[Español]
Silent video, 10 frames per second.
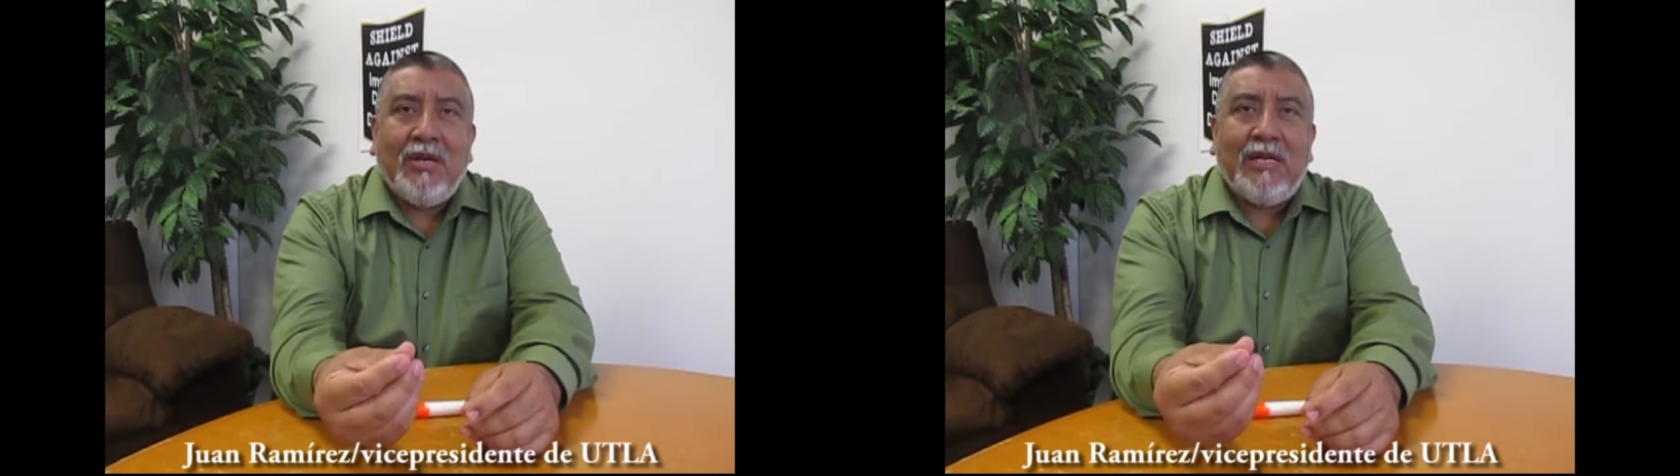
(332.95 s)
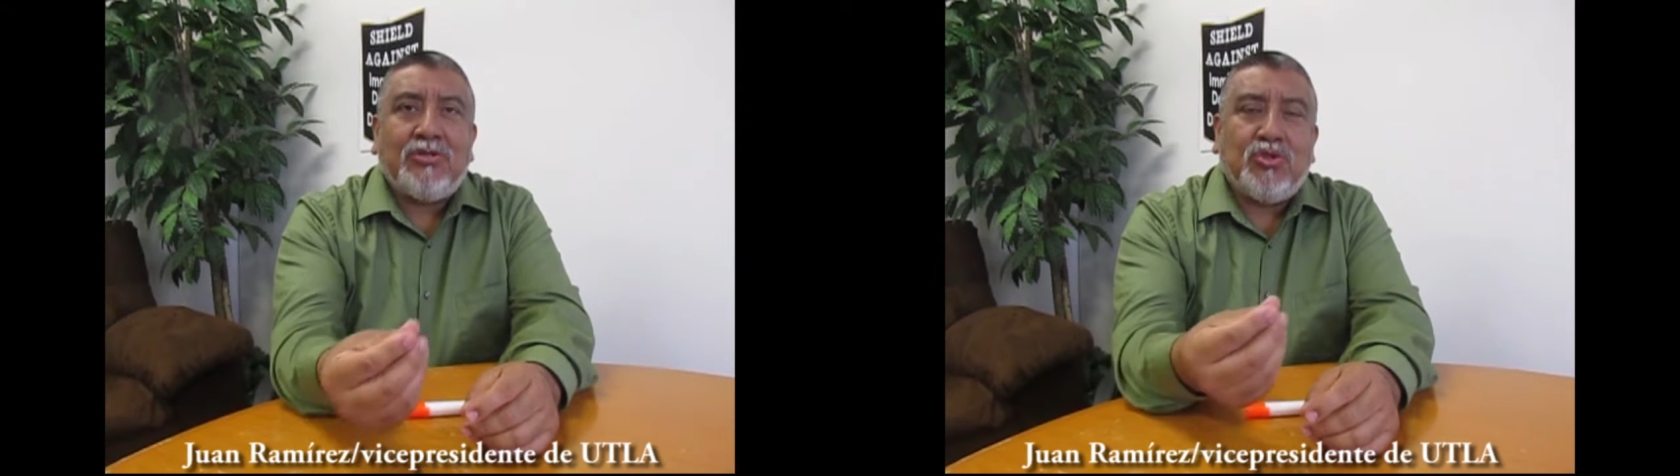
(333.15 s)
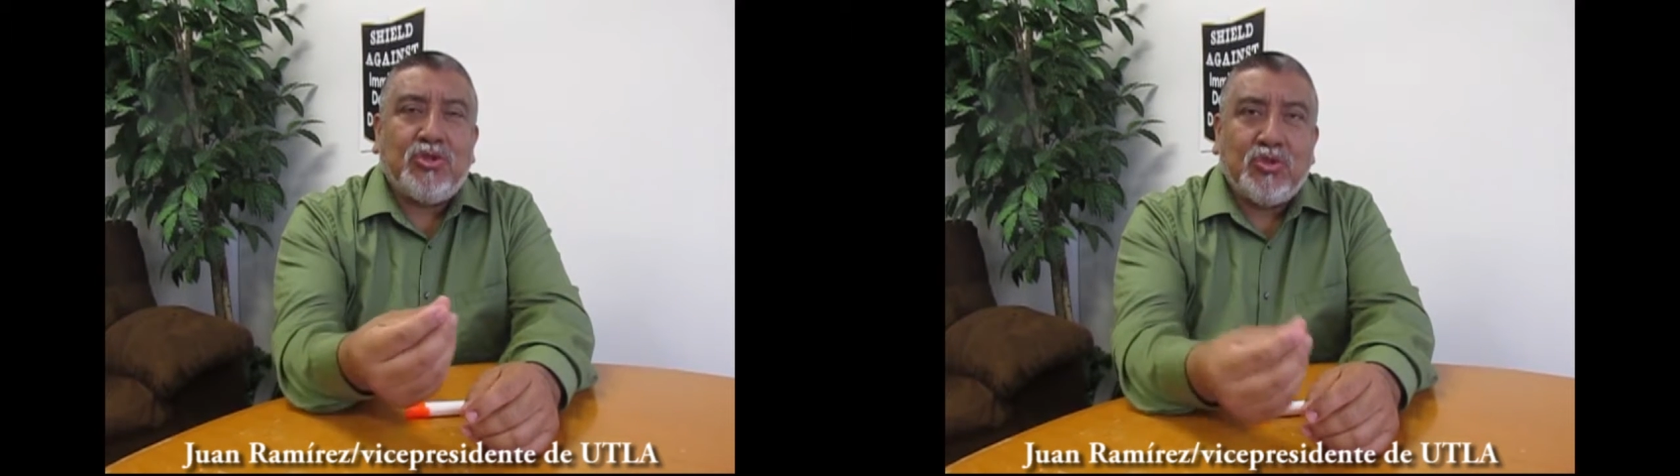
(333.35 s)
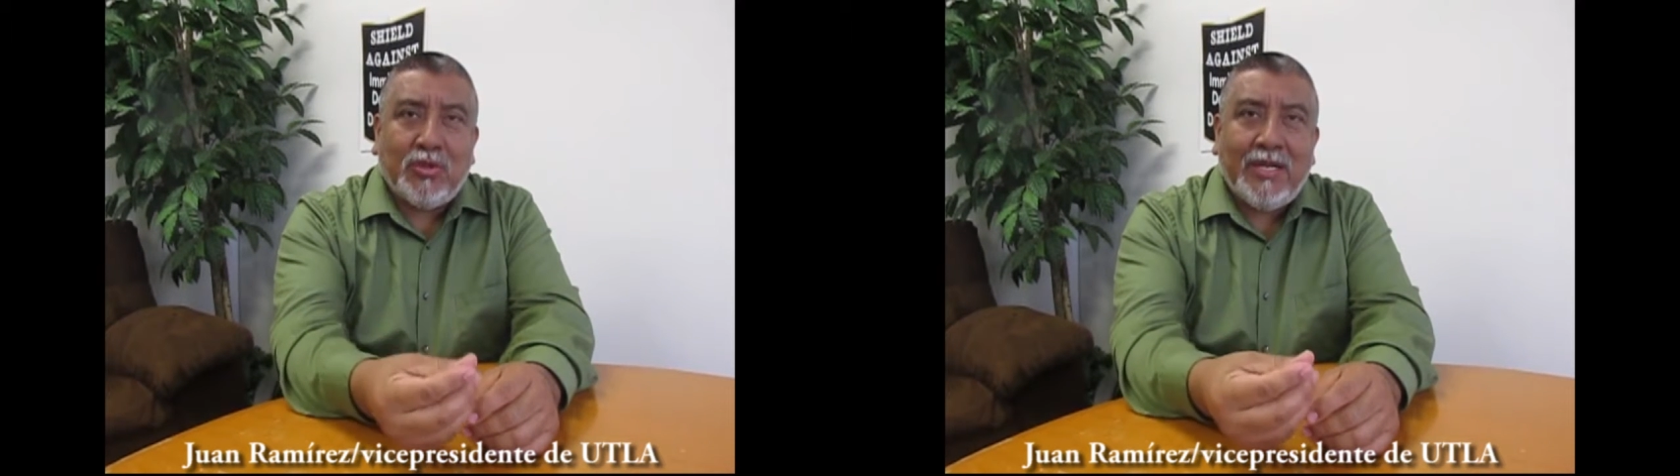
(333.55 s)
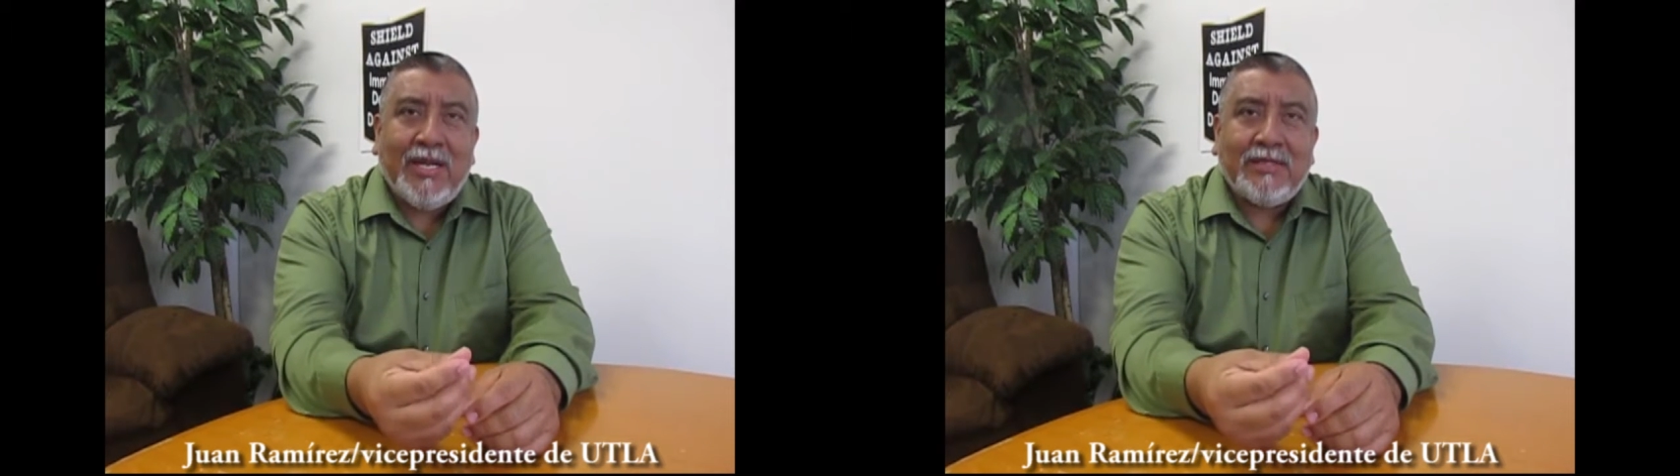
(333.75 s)
las
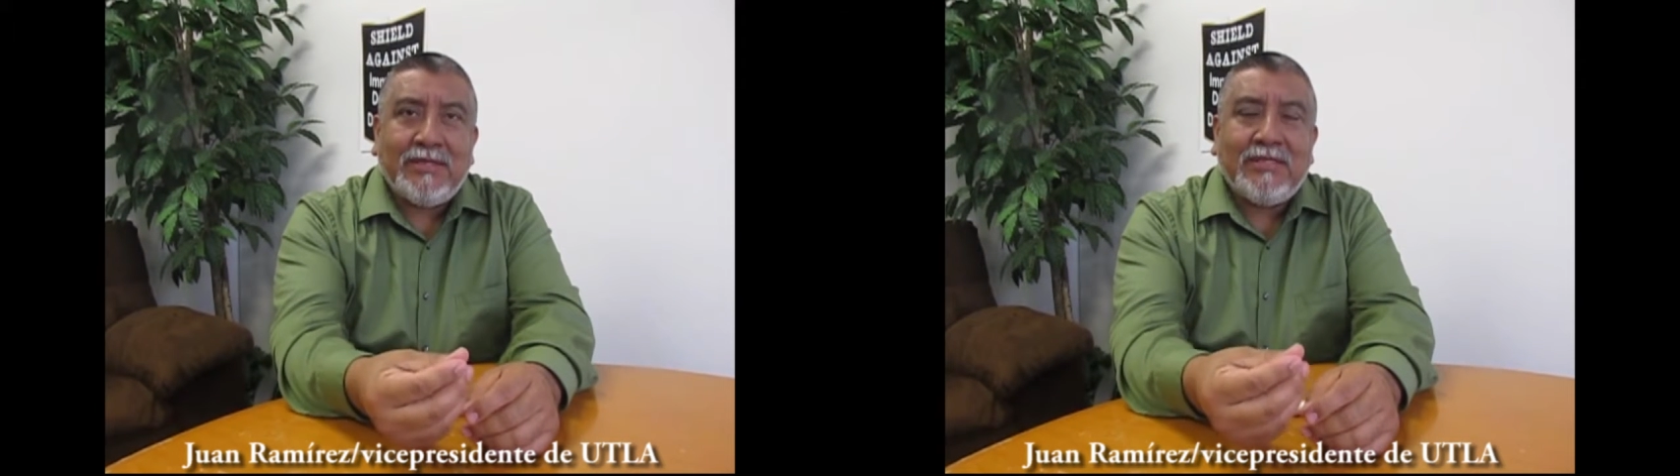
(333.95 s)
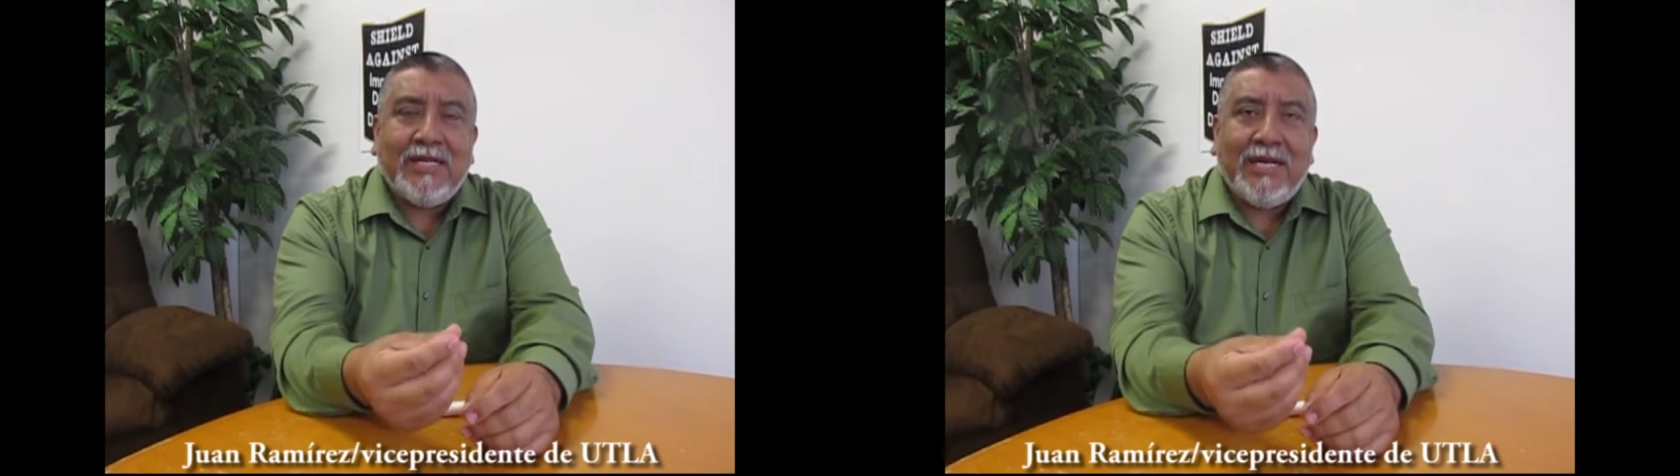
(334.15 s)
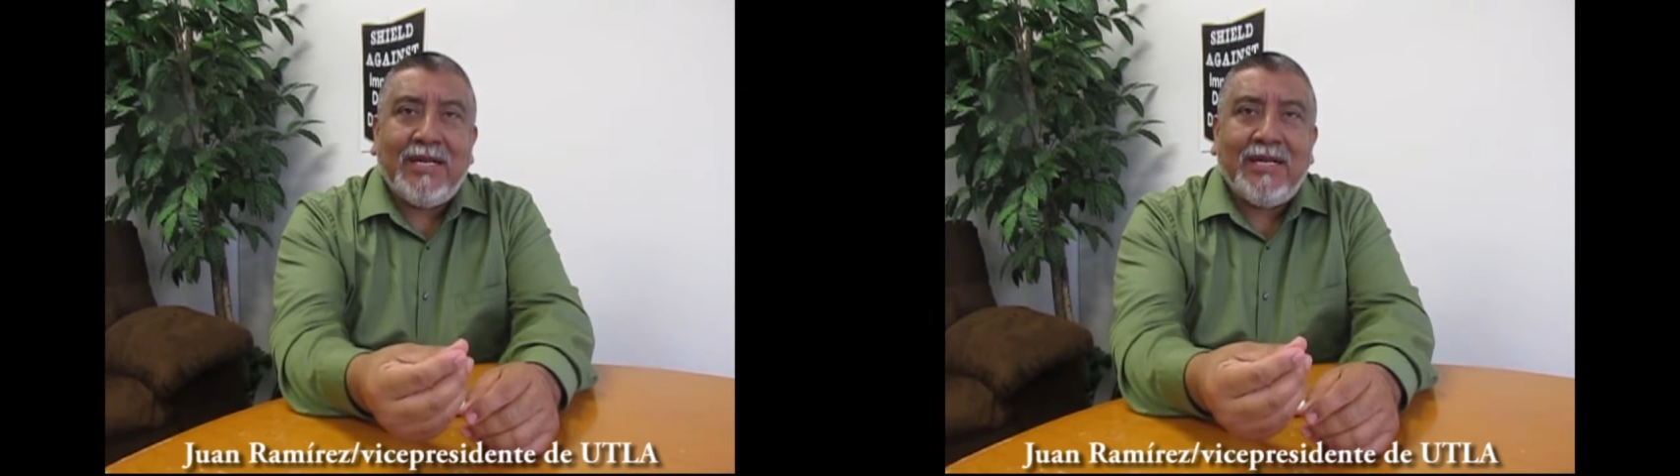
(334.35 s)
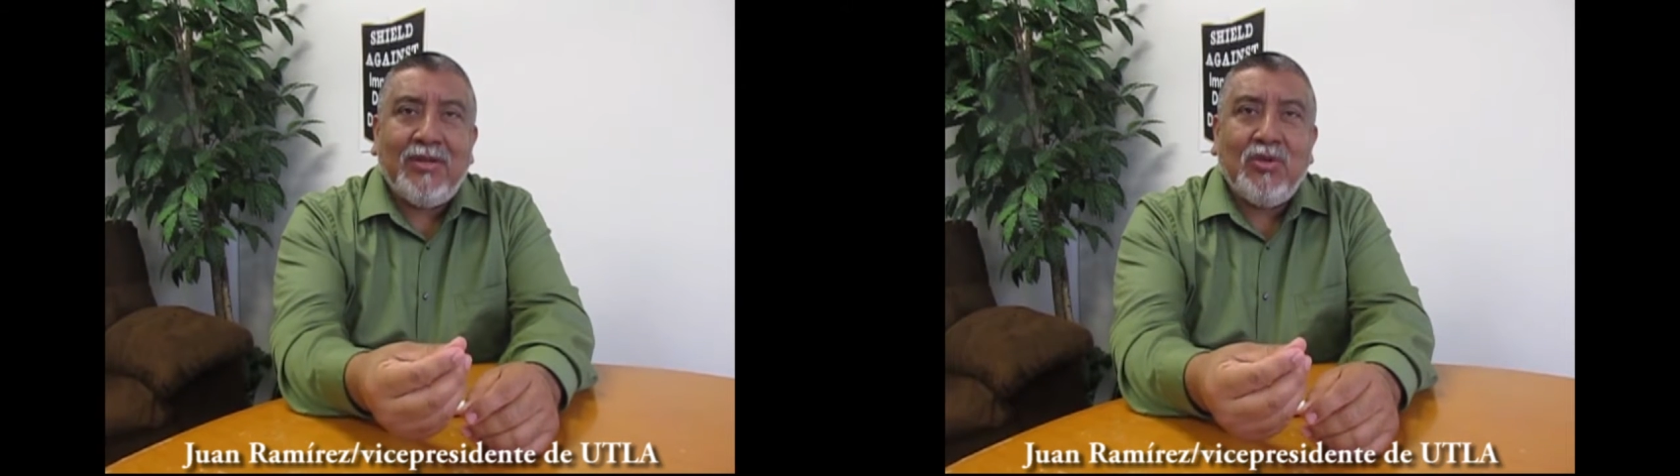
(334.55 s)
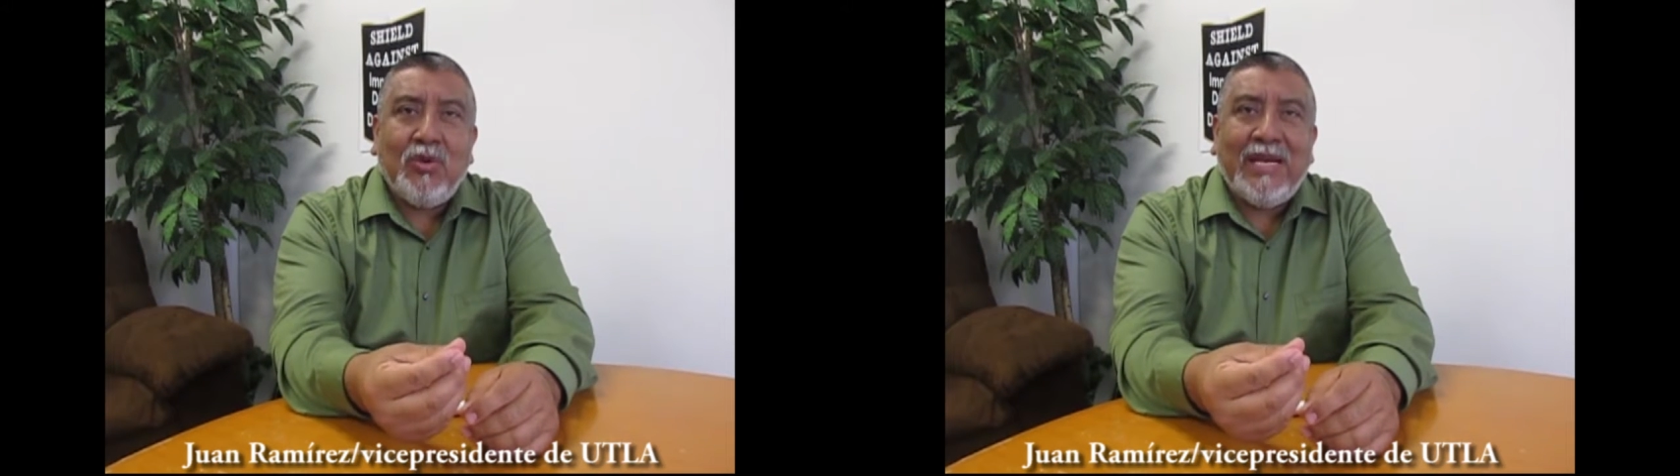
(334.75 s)
costureras estén
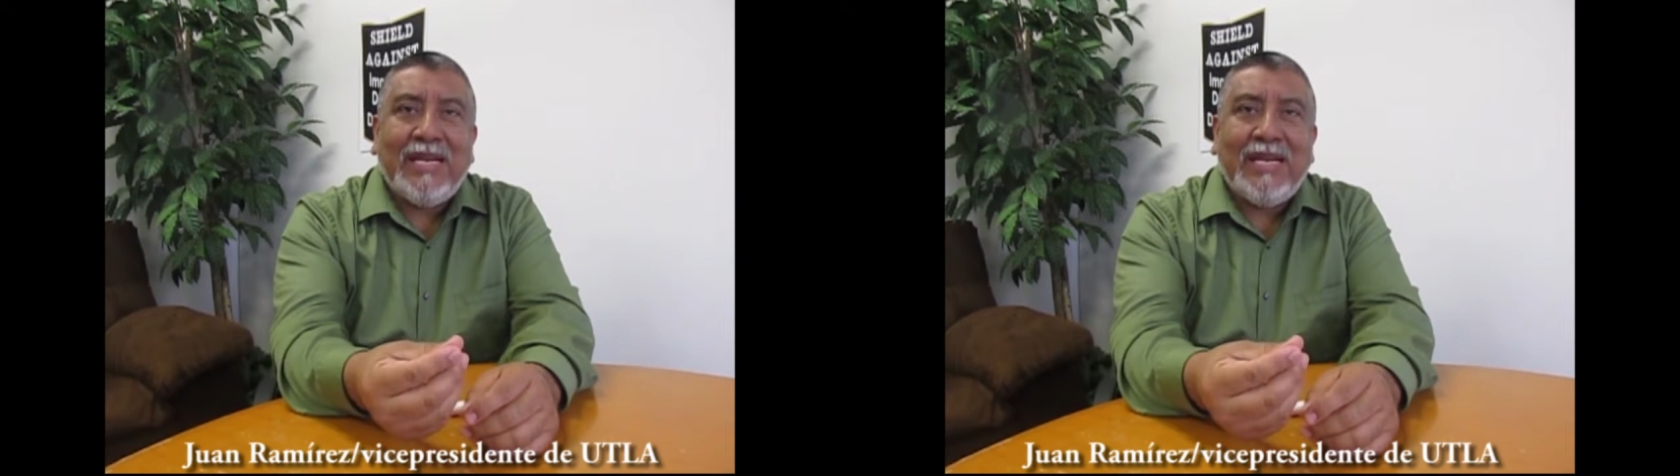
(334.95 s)
ganando